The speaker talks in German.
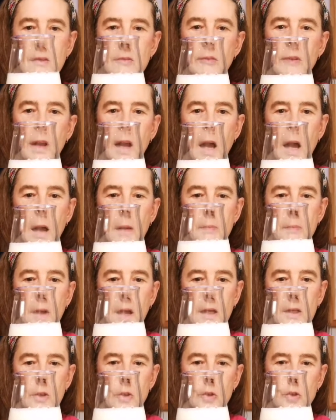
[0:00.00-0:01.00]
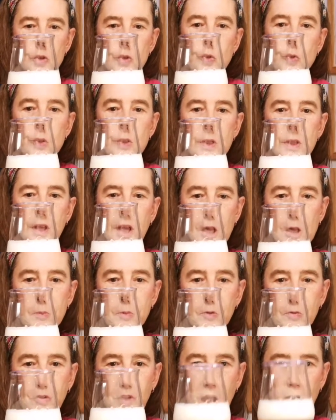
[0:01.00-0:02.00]
Wir haben eine schöne
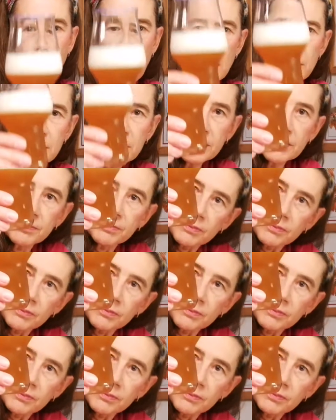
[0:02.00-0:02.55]
gelbe Farbe,